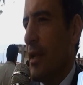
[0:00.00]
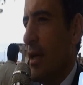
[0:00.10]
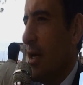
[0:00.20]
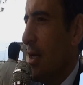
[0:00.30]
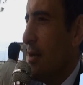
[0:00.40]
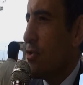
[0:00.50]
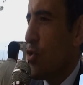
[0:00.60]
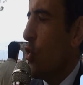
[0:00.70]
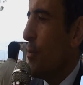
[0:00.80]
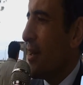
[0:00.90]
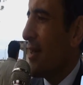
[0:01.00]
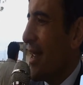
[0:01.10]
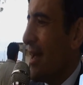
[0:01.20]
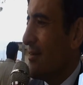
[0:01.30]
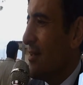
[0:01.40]
eh, solo per
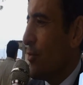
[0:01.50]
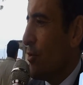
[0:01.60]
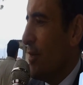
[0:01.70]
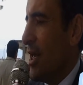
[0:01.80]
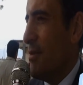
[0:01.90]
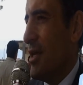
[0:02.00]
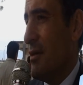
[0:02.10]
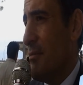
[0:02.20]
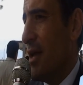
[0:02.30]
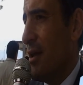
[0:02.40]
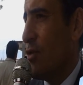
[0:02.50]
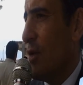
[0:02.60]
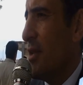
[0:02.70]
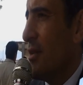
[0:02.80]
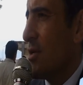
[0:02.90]
crearti problemi, beh,
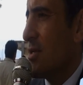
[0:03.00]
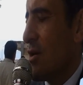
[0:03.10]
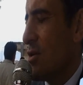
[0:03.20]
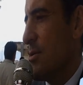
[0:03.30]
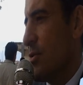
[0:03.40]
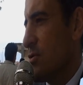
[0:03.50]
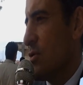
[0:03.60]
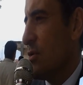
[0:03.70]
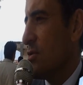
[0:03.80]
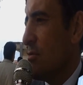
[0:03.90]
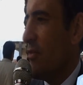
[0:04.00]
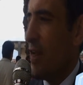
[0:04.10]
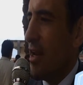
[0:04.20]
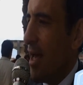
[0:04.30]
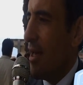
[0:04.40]
naturalmente queste cose possono insomma,
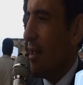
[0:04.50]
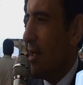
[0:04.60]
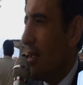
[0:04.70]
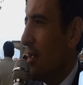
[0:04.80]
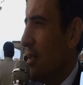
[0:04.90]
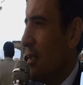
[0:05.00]
frenare